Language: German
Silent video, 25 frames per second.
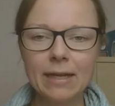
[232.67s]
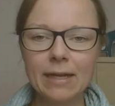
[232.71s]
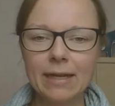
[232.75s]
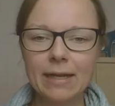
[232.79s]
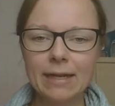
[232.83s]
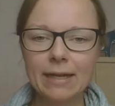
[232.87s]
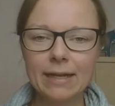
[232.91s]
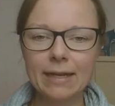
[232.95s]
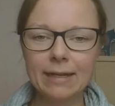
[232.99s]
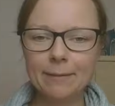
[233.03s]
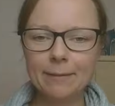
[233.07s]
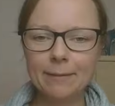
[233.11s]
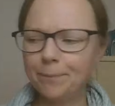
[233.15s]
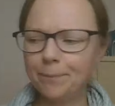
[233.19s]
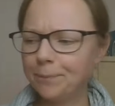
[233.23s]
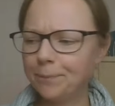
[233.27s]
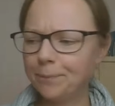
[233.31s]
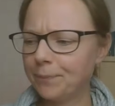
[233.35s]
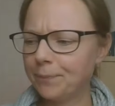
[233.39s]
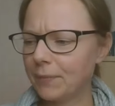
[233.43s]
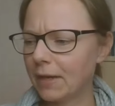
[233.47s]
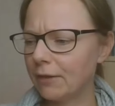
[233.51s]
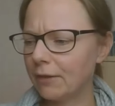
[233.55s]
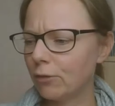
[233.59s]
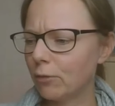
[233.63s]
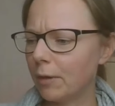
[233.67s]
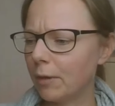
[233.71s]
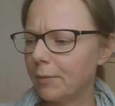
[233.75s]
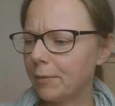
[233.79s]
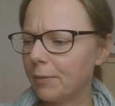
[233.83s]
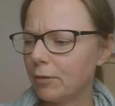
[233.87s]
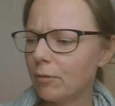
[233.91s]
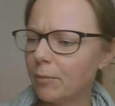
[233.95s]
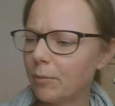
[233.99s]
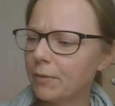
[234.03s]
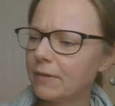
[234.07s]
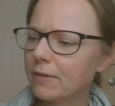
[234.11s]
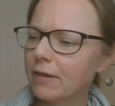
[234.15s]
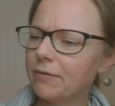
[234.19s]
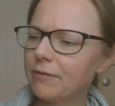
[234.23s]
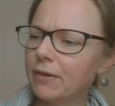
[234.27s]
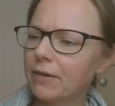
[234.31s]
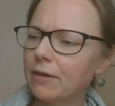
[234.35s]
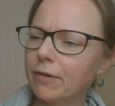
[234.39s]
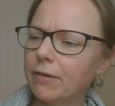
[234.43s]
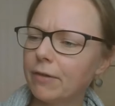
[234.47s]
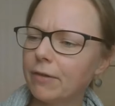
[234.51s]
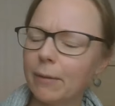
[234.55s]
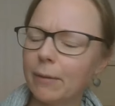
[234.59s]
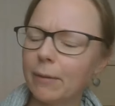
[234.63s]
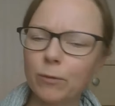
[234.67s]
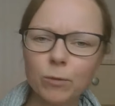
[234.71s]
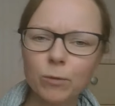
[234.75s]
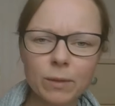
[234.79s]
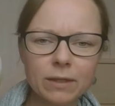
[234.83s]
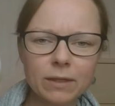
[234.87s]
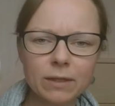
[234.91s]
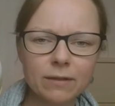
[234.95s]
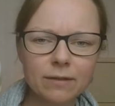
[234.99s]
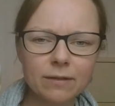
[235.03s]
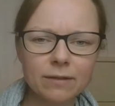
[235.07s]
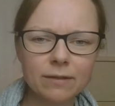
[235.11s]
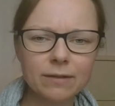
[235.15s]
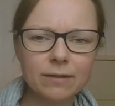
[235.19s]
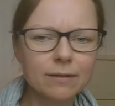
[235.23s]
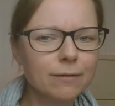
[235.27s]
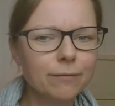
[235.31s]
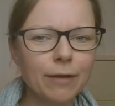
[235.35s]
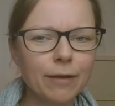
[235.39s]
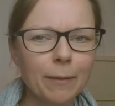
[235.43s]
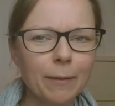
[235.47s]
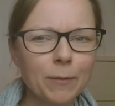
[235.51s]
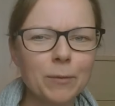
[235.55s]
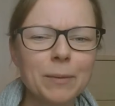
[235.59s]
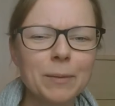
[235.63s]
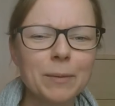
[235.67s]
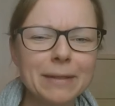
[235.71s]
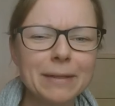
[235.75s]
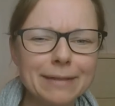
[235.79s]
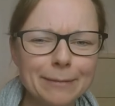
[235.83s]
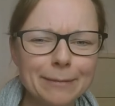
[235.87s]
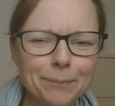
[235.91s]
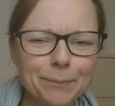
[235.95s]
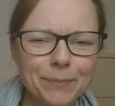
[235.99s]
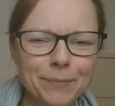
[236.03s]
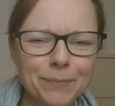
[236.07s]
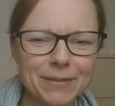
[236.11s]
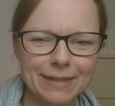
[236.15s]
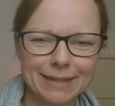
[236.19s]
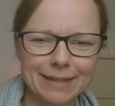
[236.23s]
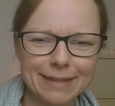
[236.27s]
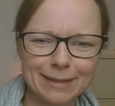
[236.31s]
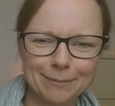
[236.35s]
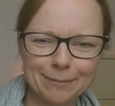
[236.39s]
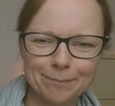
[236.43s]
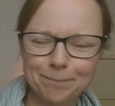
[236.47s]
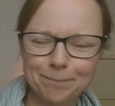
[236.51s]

Ähm, achso, habe ich überhaupt gesagt, welche Farbnummer das ist? Das ist Farbnummer 70.